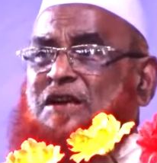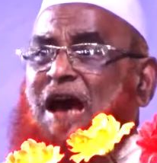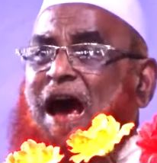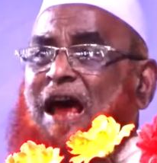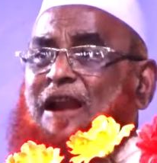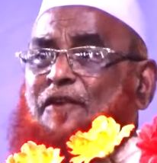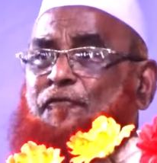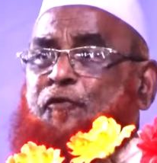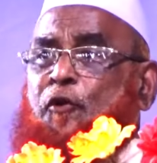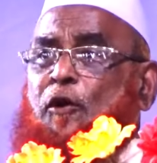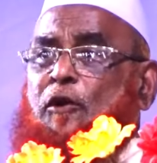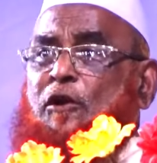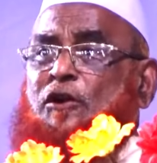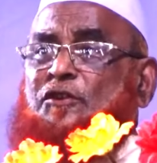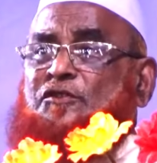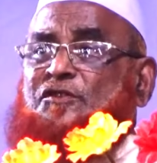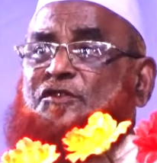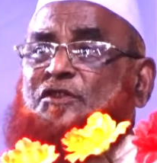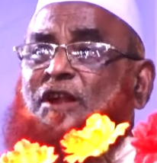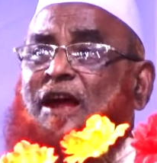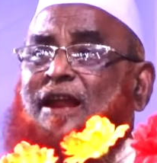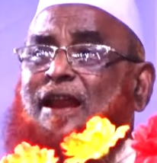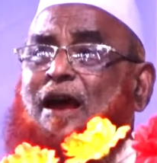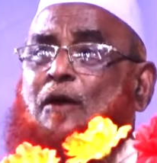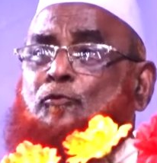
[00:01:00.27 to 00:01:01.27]
চার ফরজ
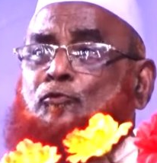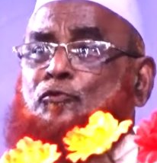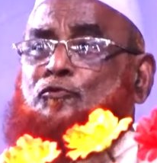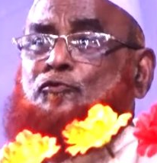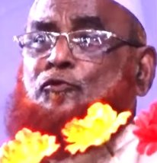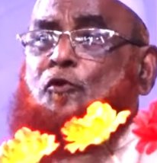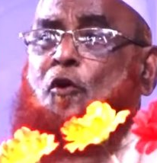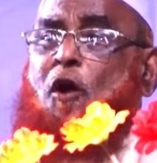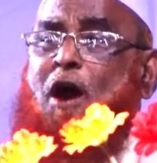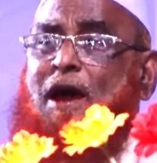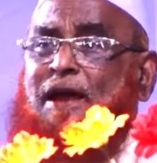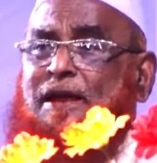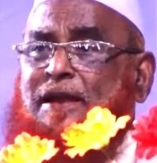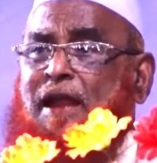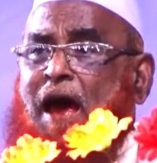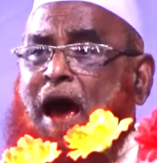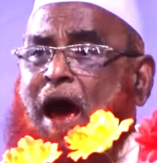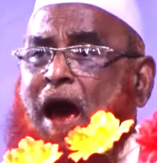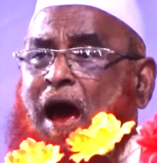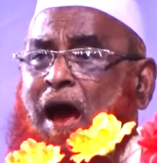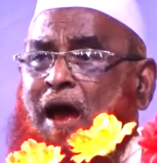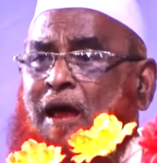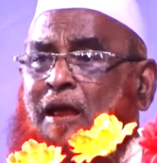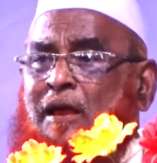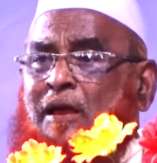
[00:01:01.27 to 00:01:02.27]
ছাড়া উজু হয় না
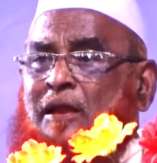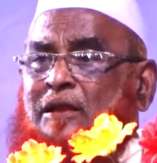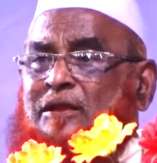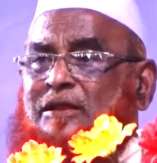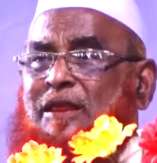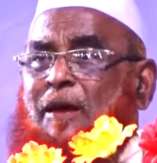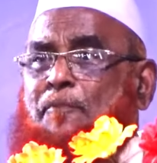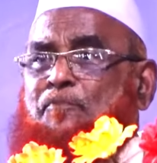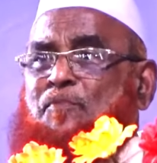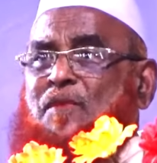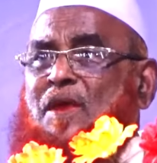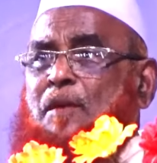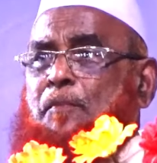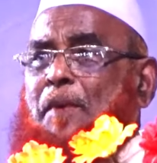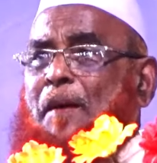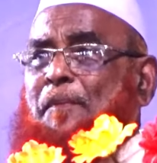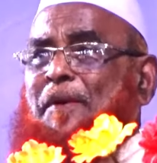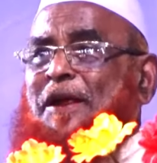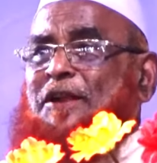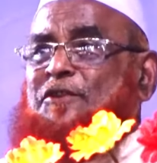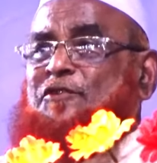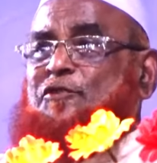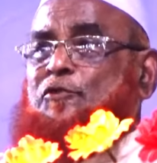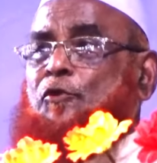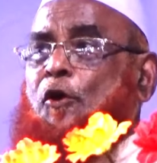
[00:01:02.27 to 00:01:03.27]
তেমনিভাবে
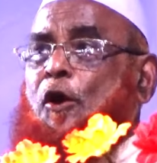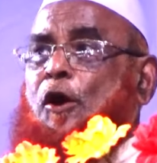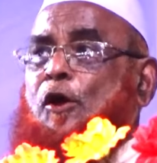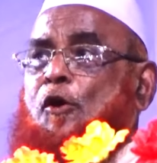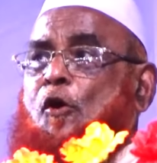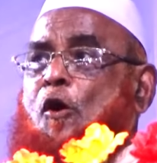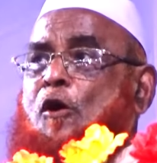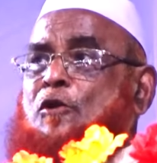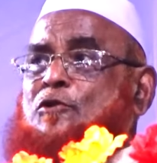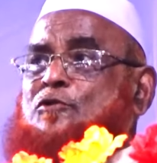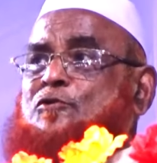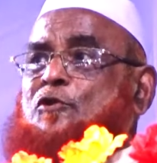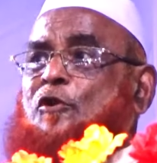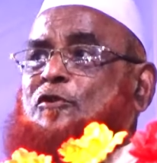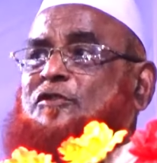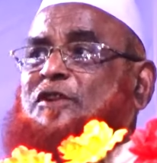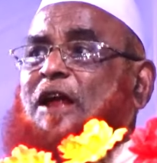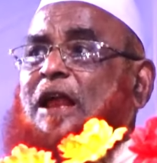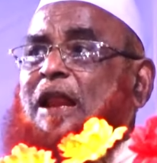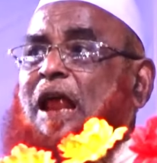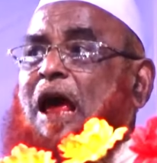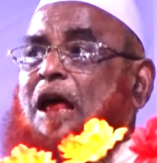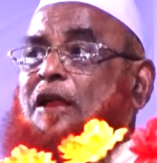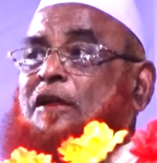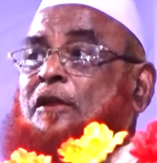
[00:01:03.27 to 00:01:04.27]
ছয় অংশ
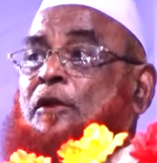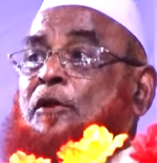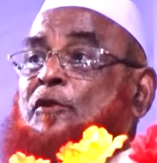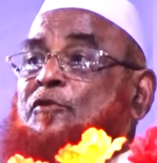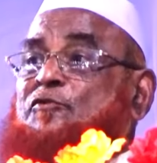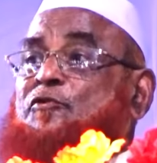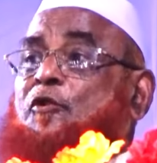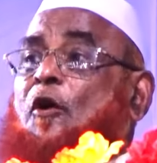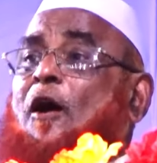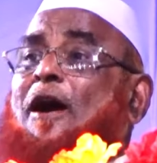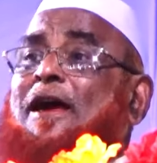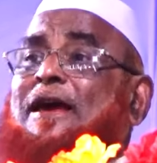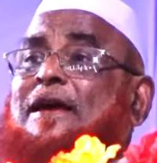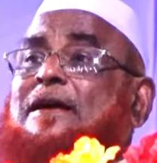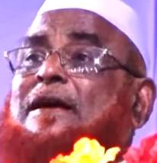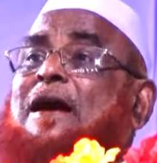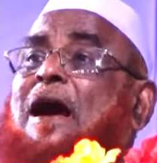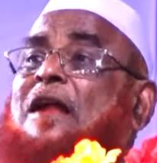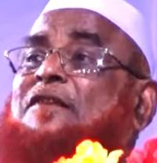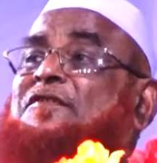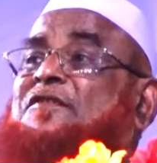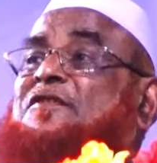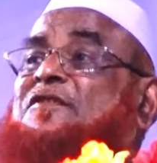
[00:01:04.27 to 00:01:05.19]
ছাড়া ছয় কাজ